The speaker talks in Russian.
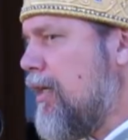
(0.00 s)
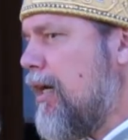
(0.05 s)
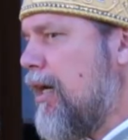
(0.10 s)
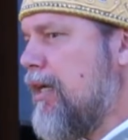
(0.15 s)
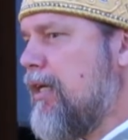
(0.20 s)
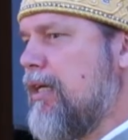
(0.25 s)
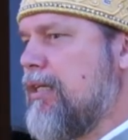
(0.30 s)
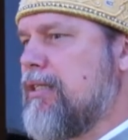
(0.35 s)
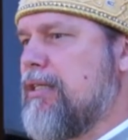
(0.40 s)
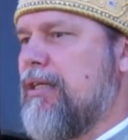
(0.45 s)

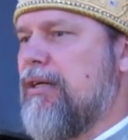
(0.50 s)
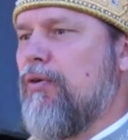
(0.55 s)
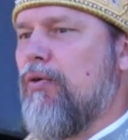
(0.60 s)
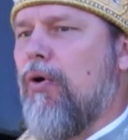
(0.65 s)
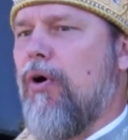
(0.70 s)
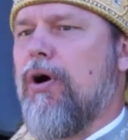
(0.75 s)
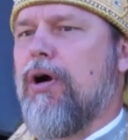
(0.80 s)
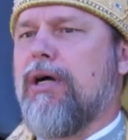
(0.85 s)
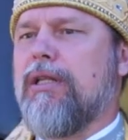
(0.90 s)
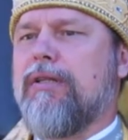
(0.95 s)
А если
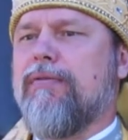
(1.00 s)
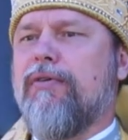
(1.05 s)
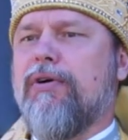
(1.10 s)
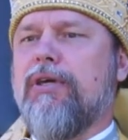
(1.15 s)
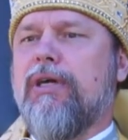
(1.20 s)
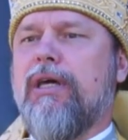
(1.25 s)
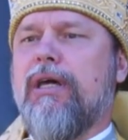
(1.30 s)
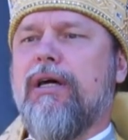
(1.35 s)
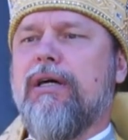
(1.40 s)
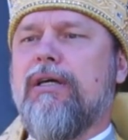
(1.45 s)
око
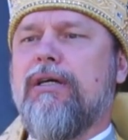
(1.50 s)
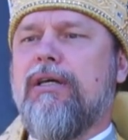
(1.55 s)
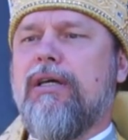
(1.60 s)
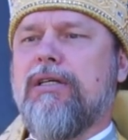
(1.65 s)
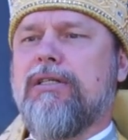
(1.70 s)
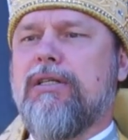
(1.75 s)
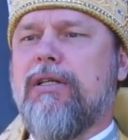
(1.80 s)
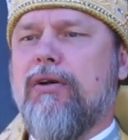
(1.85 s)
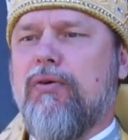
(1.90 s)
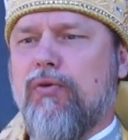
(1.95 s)
твое,
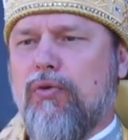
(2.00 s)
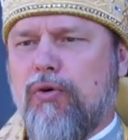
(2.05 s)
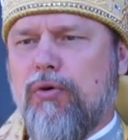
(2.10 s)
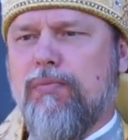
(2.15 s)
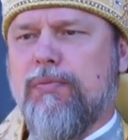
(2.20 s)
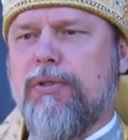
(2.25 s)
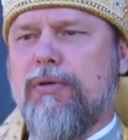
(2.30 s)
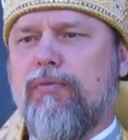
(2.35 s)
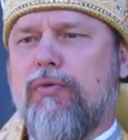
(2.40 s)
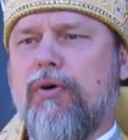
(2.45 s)
если
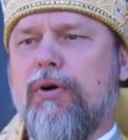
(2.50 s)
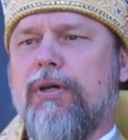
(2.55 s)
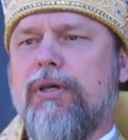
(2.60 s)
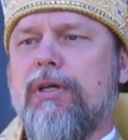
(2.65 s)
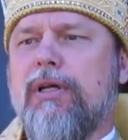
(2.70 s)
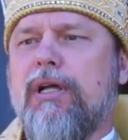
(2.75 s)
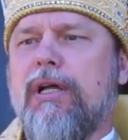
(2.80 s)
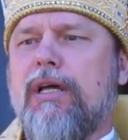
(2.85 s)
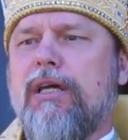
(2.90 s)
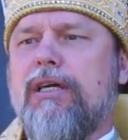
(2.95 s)
ум твой,
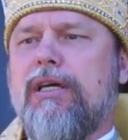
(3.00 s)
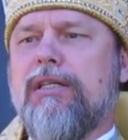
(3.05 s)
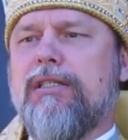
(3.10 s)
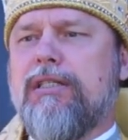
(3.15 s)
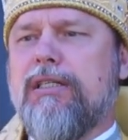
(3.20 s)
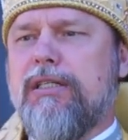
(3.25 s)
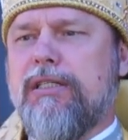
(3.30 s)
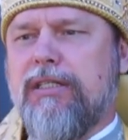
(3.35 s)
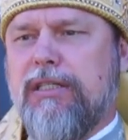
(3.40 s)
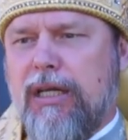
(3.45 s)

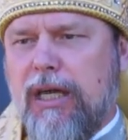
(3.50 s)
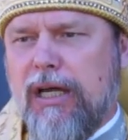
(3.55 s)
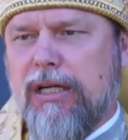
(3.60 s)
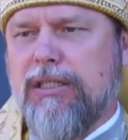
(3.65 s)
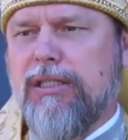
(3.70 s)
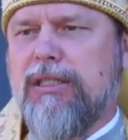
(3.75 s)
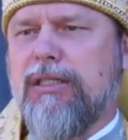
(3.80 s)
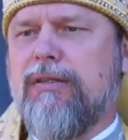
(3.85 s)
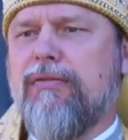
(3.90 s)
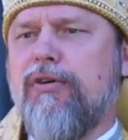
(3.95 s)
если
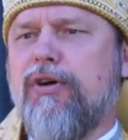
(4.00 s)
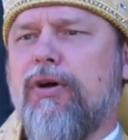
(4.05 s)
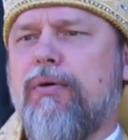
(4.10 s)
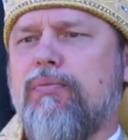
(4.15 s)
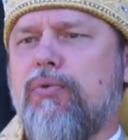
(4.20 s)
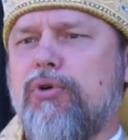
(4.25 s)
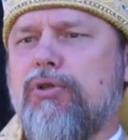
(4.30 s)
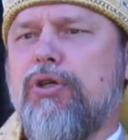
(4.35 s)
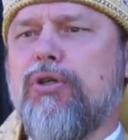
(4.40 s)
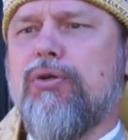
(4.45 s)
сердце твое
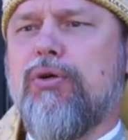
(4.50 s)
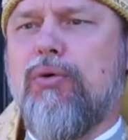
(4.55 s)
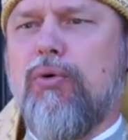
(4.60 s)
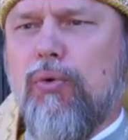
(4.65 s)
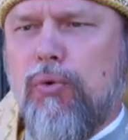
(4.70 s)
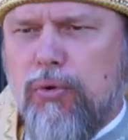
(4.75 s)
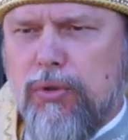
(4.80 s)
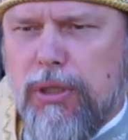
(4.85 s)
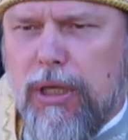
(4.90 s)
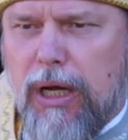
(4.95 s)
будет
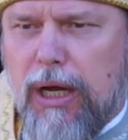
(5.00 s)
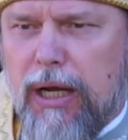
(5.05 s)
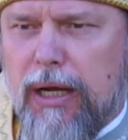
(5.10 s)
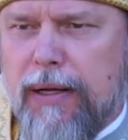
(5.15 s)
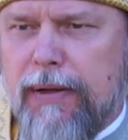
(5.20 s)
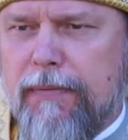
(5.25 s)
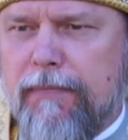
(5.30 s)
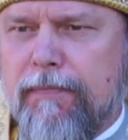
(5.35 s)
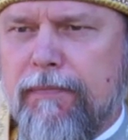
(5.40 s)
худо,